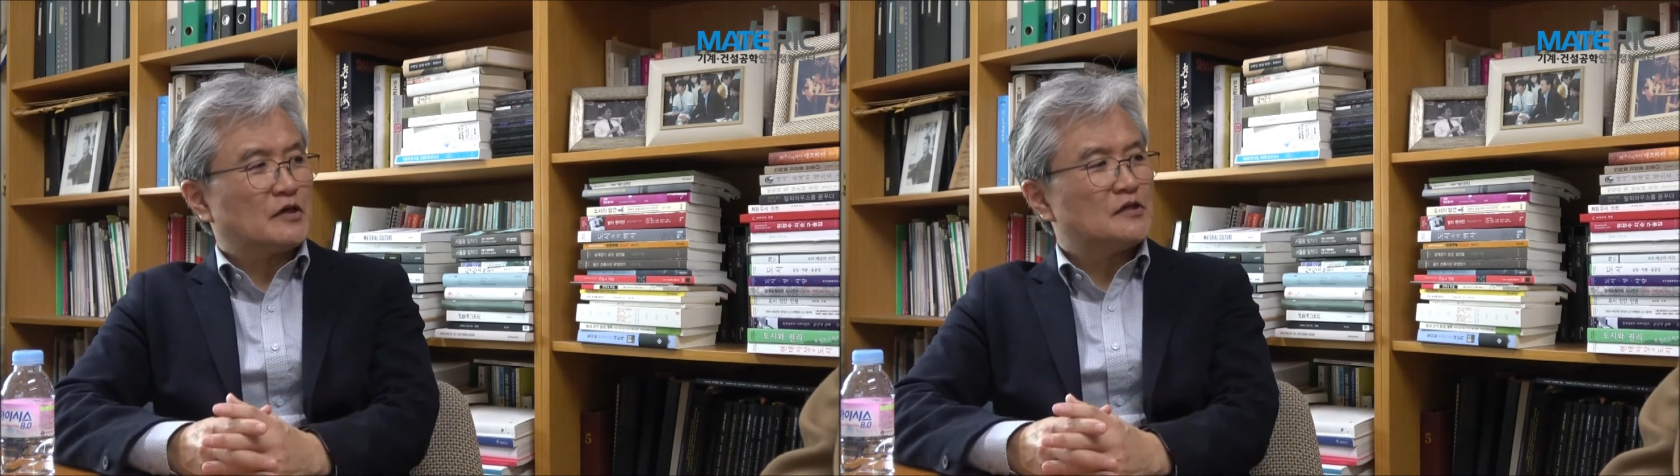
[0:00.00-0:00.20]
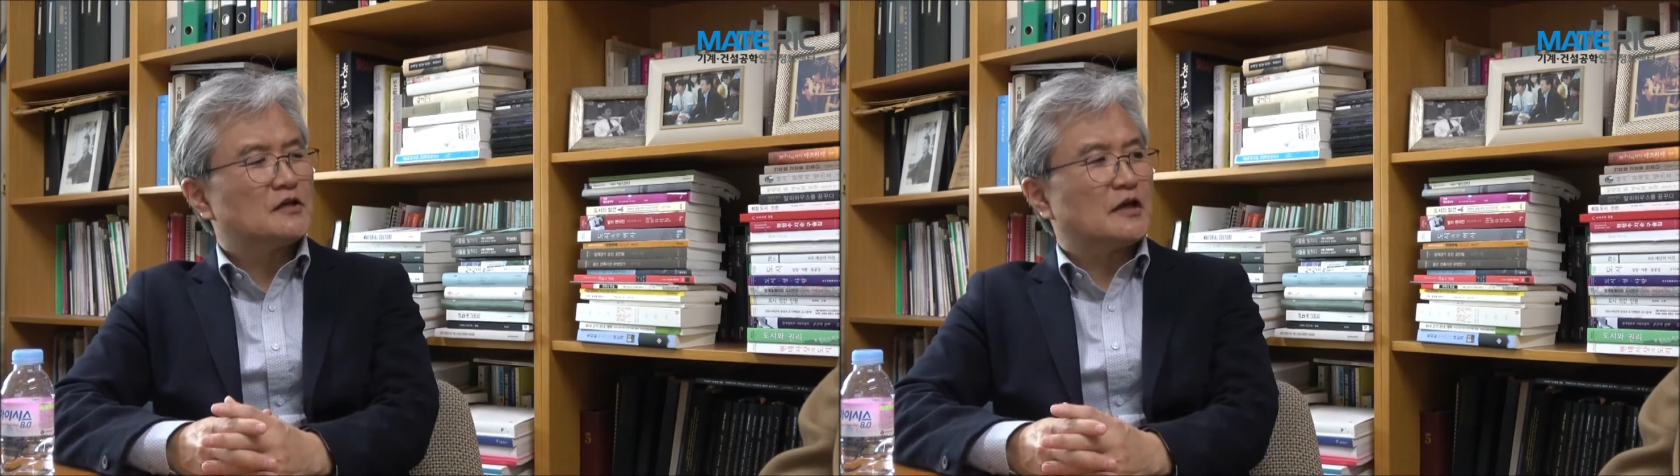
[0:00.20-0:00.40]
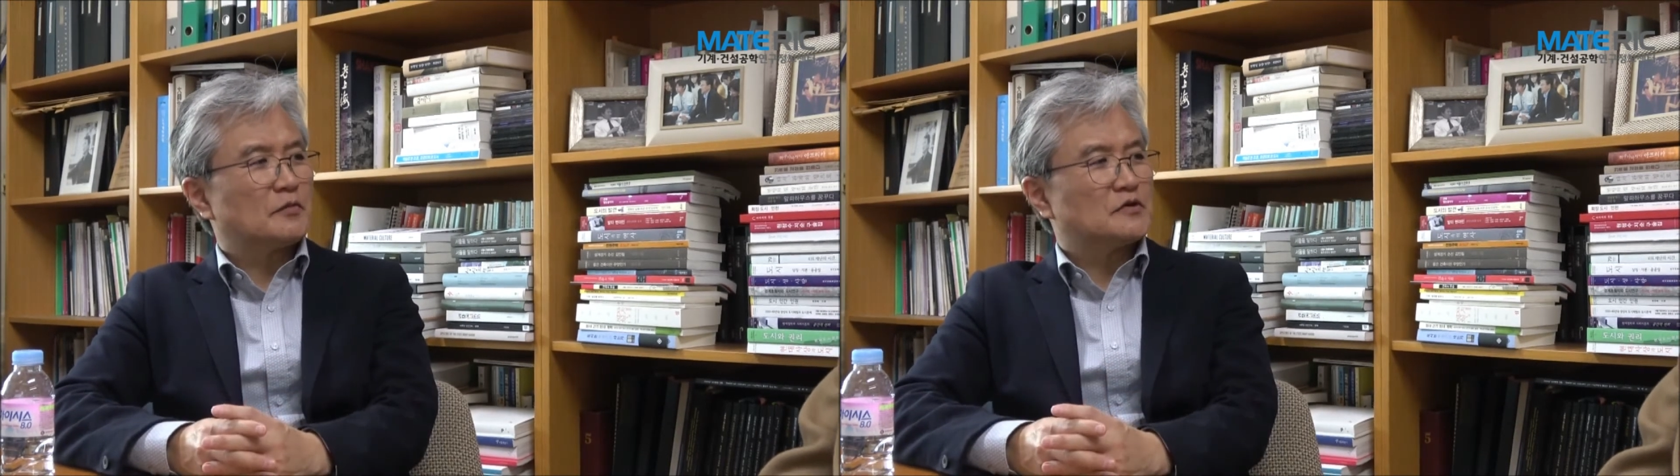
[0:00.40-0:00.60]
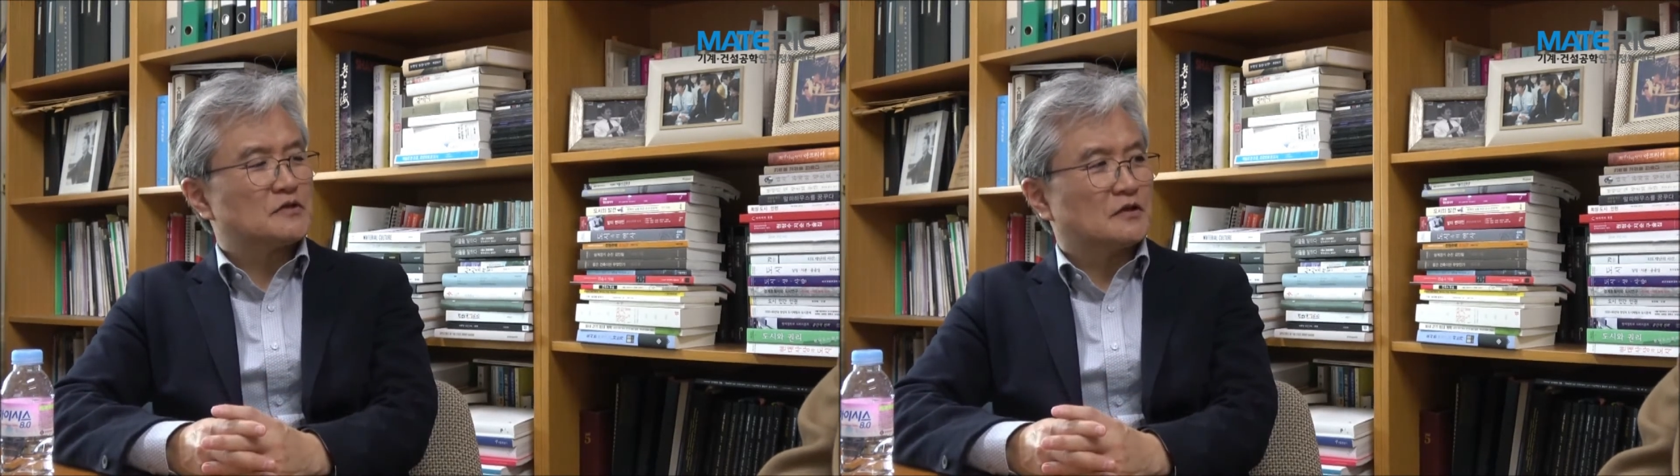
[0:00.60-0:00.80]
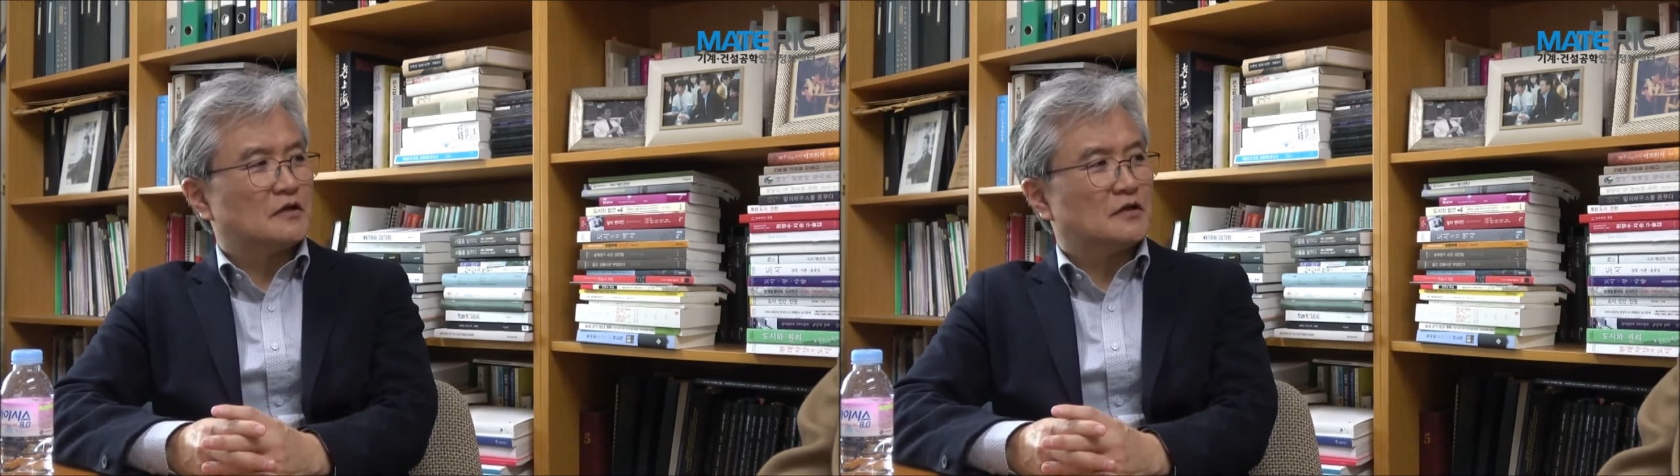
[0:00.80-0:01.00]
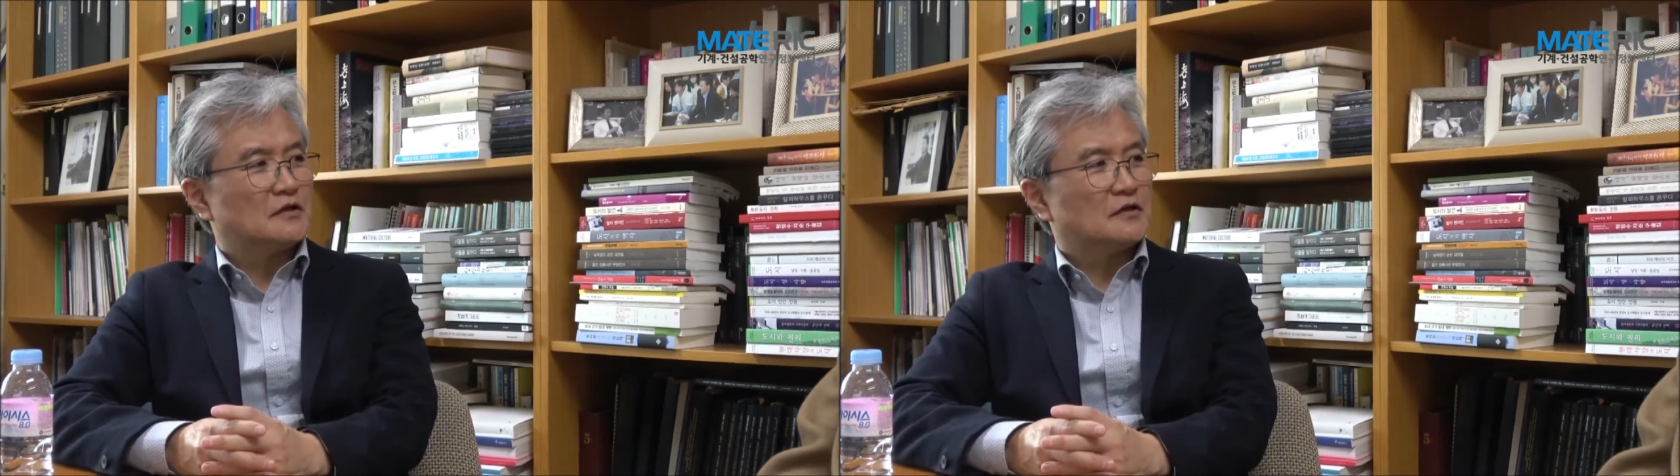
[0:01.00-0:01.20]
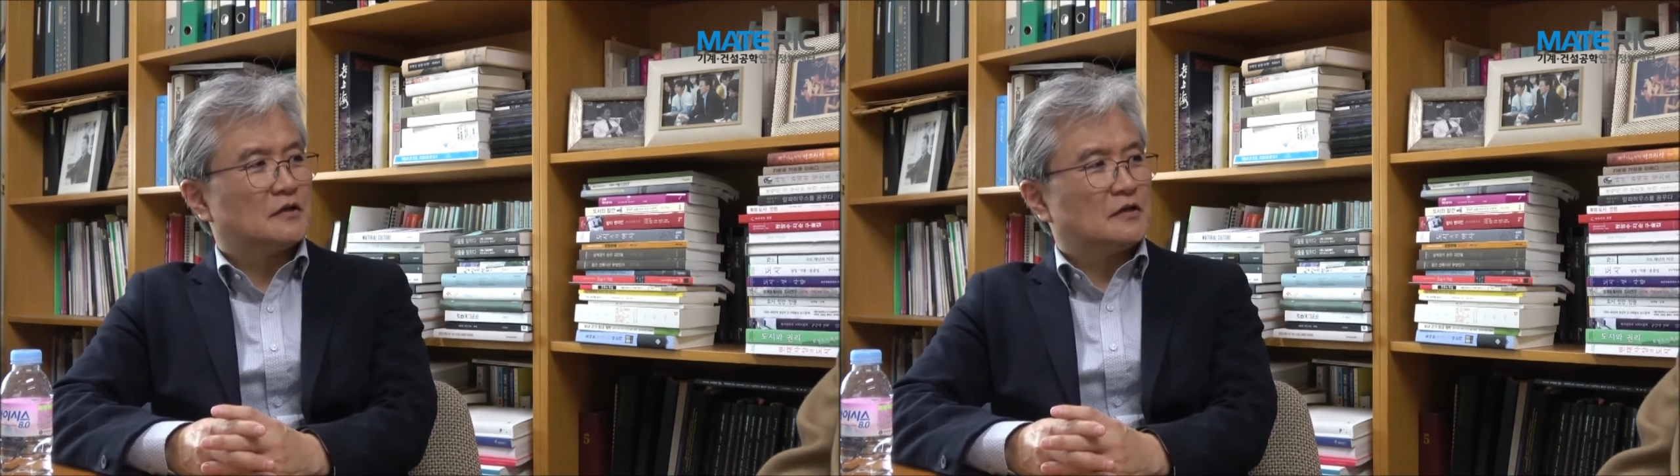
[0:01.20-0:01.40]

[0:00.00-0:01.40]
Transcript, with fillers: 2년에 한 번씩 열리는